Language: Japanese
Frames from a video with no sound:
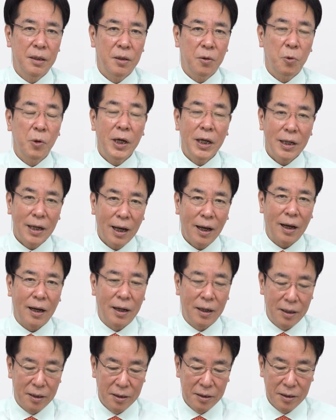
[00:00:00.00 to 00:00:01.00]
これ
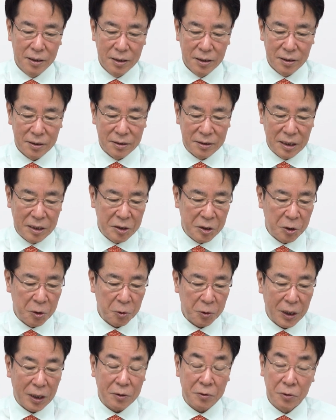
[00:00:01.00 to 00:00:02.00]
が全自
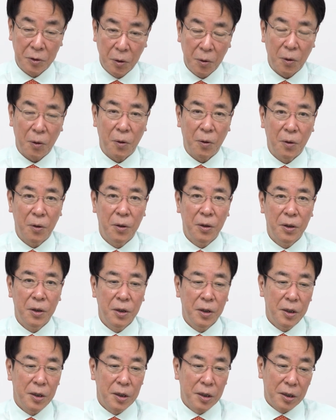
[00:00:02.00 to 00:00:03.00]
動宅の
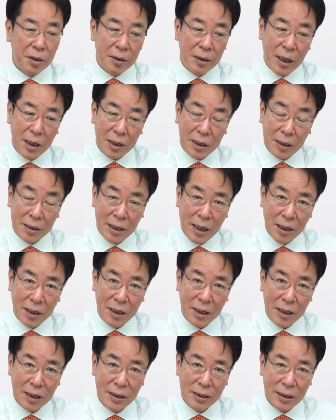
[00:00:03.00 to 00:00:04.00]
誰かに上
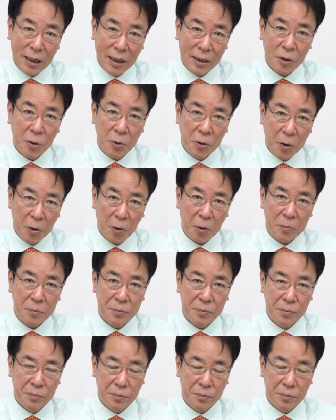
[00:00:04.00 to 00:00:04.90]
がられた後の